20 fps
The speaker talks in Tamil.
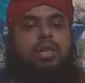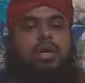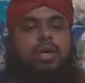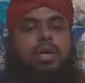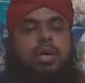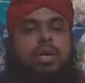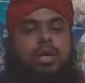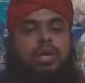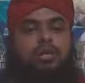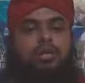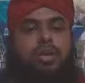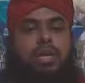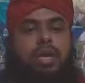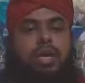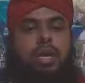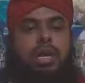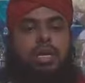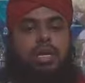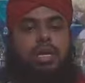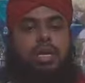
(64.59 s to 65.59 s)
அதை
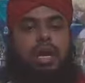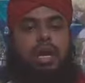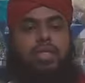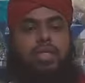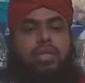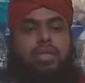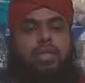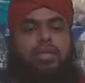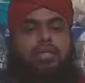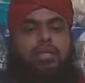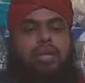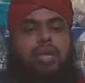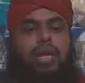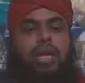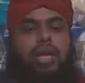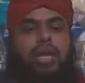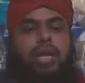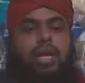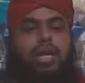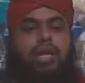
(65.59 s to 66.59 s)
எலும்பாக ஆக்கி அதற்கு மேல்
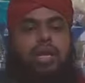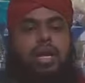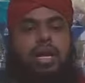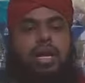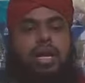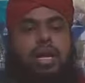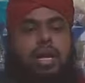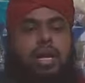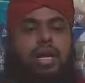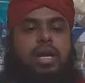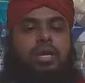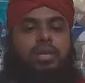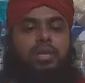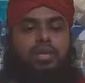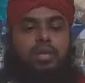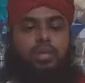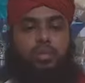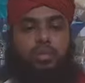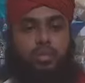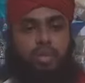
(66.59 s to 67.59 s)
அல்லாஹ் அழகாக
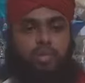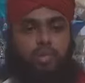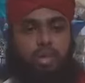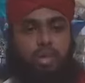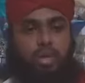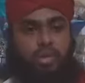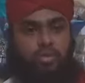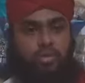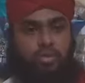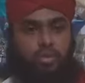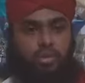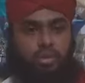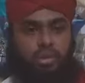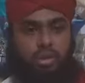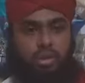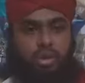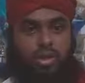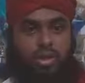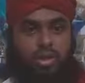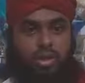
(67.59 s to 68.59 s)
ஒரு போர்வையை
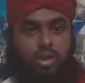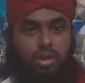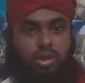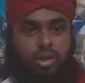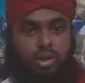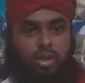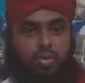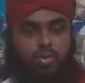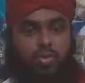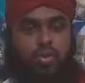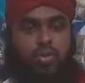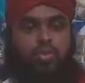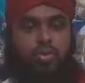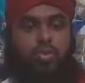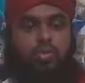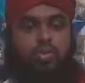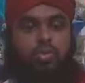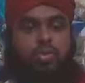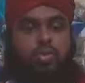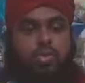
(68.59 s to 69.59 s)
போர்த்தி
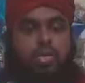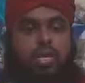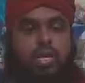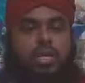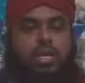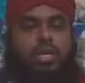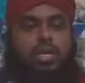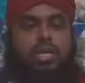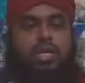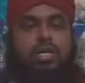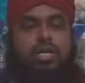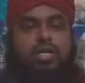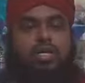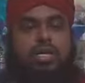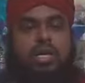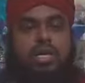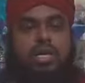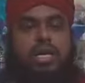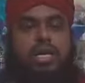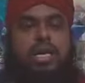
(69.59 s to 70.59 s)
போர்வை போன்று அவர்களுக்கு
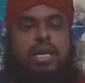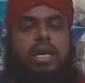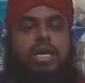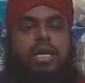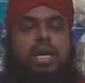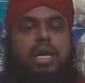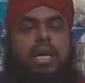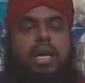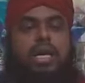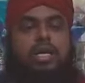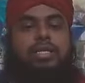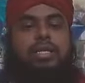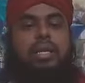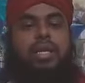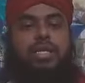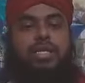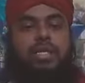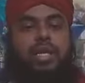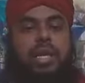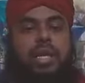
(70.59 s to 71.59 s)
சதைகளை அல்லாஹ்
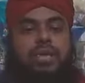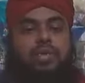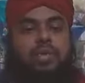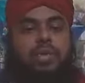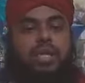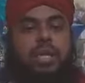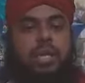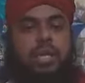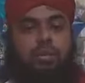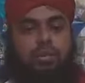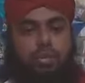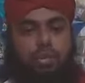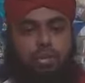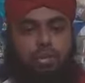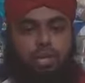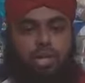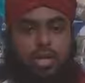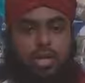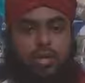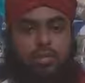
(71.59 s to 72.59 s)
ஜல்ல ஷானுகத்தால
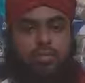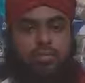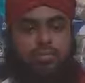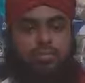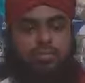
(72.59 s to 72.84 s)
போர்த்தினான்